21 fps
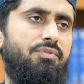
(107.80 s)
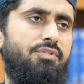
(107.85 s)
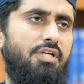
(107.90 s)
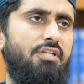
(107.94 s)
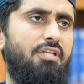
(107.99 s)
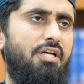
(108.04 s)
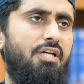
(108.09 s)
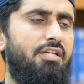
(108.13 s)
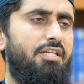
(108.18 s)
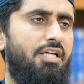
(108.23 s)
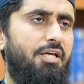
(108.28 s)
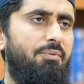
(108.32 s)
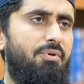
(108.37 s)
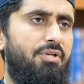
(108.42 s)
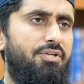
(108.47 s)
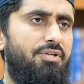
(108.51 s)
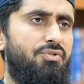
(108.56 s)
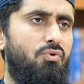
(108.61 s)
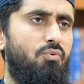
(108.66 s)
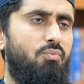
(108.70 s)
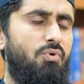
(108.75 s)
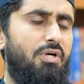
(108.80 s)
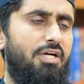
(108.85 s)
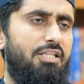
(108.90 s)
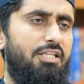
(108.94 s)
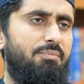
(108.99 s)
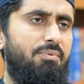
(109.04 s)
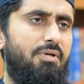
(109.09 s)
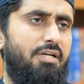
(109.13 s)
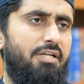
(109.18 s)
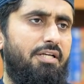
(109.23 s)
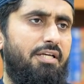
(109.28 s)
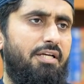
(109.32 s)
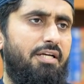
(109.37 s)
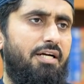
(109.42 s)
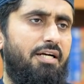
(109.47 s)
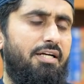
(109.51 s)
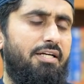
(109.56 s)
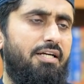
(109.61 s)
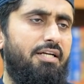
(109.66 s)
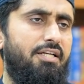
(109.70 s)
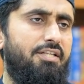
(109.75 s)
शैतान या इबलीस को मुखातिब करके
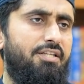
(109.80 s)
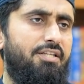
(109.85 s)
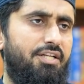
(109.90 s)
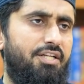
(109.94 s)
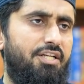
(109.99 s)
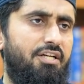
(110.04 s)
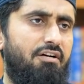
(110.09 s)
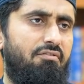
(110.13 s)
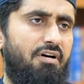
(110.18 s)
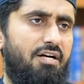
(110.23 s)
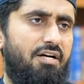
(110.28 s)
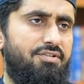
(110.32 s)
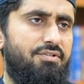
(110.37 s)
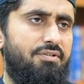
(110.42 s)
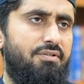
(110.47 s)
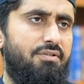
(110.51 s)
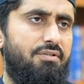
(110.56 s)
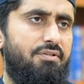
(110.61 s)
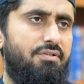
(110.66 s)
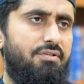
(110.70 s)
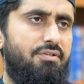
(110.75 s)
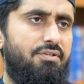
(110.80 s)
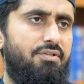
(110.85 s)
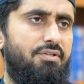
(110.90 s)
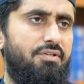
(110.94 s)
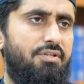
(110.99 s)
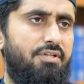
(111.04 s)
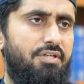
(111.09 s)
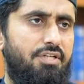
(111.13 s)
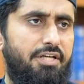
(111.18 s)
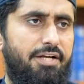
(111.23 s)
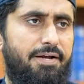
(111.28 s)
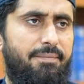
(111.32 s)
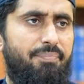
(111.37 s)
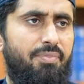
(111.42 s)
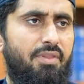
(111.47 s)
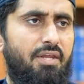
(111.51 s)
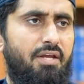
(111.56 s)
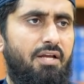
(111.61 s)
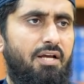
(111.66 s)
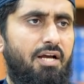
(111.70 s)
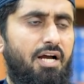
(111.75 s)
कहा गया कि तेरी आवाज़ ठीक है
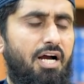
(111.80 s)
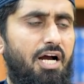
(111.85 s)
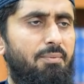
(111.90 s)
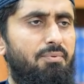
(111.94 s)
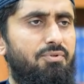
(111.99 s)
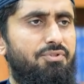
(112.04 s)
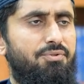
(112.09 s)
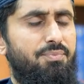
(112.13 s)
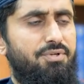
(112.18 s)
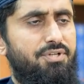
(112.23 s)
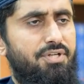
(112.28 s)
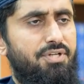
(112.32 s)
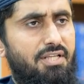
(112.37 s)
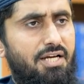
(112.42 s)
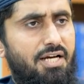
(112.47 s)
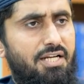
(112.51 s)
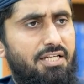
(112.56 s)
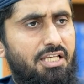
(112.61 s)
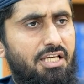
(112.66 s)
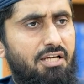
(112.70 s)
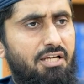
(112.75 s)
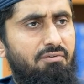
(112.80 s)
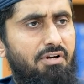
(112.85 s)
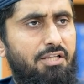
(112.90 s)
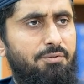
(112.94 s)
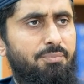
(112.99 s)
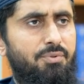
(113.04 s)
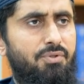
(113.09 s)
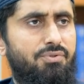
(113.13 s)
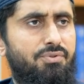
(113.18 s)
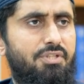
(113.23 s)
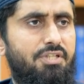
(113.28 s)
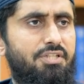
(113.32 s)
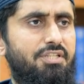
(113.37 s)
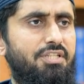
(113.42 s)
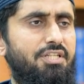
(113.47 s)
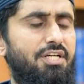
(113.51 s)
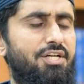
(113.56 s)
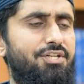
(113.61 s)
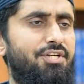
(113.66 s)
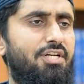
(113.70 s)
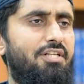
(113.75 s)
अब उसमें शैतान की आवाज़ भी हो
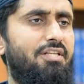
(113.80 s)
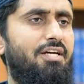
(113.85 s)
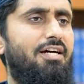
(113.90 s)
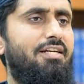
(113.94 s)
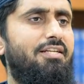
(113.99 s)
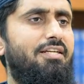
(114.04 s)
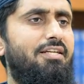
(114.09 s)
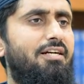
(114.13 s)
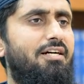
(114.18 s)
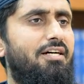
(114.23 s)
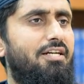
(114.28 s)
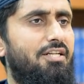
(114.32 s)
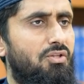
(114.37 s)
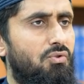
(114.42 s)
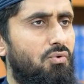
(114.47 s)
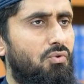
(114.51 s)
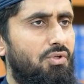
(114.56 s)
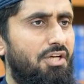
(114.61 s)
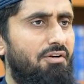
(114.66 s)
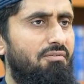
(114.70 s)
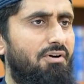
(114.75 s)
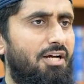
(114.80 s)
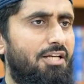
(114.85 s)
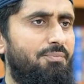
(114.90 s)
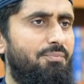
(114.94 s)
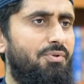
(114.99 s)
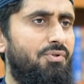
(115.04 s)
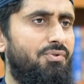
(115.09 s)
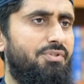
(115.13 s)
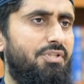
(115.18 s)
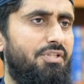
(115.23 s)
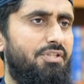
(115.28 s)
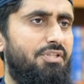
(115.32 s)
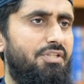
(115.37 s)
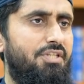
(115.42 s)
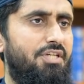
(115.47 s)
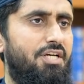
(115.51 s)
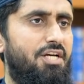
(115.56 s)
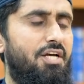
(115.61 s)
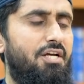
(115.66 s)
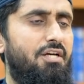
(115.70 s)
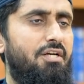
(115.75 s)
सकती है शैतान के करिंदों की आवाज़ भी हो
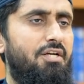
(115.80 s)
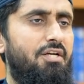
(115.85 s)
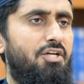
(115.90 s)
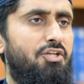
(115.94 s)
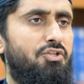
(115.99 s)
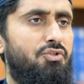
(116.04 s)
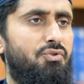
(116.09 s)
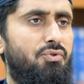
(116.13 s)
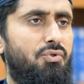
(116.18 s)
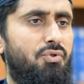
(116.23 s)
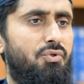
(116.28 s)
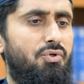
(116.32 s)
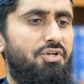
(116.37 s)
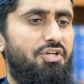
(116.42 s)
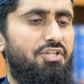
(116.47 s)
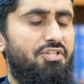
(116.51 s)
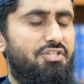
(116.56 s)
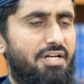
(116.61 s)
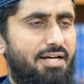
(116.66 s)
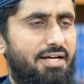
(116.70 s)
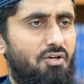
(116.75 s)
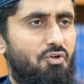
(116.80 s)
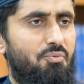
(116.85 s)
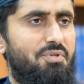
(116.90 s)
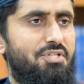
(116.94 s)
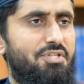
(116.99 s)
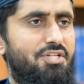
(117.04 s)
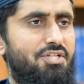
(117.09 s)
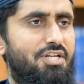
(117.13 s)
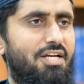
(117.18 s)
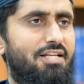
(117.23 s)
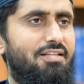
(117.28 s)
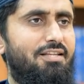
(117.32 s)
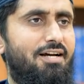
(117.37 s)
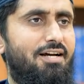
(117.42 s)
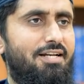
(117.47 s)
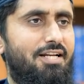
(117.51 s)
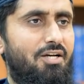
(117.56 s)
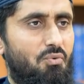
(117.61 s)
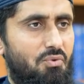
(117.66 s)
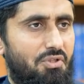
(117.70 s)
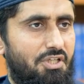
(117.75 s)
सकती है जो इंसानों में से
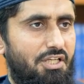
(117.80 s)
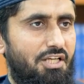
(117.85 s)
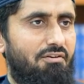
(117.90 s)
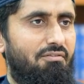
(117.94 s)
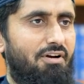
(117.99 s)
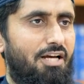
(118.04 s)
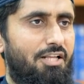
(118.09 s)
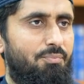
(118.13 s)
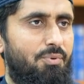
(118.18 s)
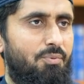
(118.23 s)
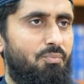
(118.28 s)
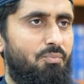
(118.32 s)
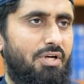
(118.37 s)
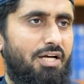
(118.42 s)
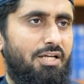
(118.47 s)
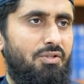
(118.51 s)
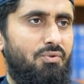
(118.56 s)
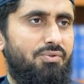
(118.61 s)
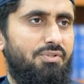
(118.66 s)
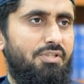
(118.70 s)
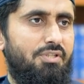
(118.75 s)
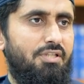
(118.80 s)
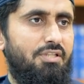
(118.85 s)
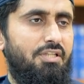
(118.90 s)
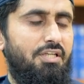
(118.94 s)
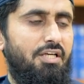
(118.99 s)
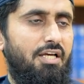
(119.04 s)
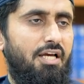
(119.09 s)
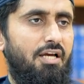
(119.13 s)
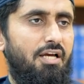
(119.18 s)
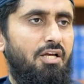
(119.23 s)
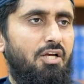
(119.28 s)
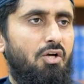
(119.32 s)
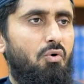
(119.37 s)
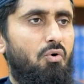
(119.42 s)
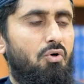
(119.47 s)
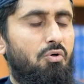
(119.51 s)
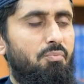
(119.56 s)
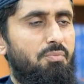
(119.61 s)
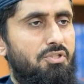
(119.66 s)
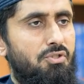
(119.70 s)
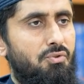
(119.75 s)
शैतान है उनकी आवाज़ भी मुराद हो सकती है
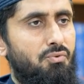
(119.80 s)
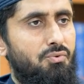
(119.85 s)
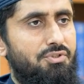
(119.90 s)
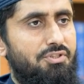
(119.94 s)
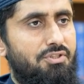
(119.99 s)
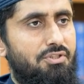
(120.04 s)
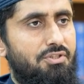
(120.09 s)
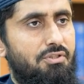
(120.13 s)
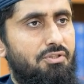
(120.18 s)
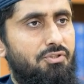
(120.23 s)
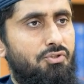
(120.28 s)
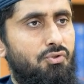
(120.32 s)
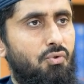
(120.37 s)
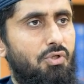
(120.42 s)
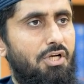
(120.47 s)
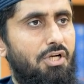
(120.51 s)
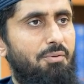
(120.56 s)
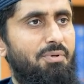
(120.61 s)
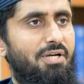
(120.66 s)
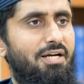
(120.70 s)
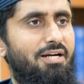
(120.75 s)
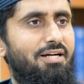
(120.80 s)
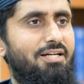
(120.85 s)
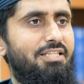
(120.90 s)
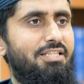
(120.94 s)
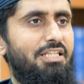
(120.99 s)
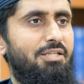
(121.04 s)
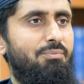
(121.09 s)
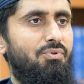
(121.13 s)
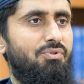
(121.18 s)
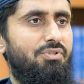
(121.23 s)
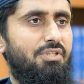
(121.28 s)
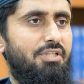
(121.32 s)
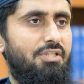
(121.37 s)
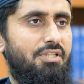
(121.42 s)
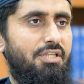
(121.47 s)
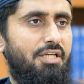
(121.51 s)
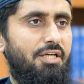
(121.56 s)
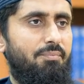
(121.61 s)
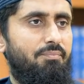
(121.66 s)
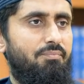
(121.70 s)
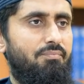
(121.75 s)
उनमें से कुछ शोला बयाँ ख़तीब हो
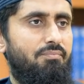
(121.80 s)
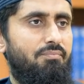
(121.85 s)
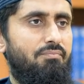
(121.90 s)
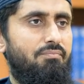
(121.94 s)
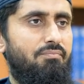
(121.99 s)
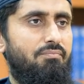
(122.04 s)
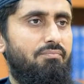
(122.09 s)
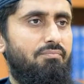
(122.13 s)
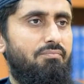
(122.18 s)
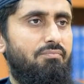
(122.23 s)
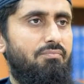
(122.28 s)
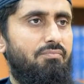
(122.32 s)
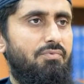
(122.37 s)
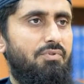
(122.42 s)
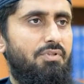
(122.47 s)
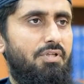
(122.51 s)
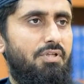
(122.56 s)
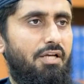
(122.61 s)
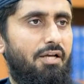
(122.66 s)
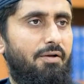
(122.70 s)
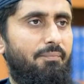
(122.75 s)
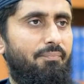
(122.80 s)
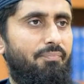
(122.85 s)
सकते हैं ठीक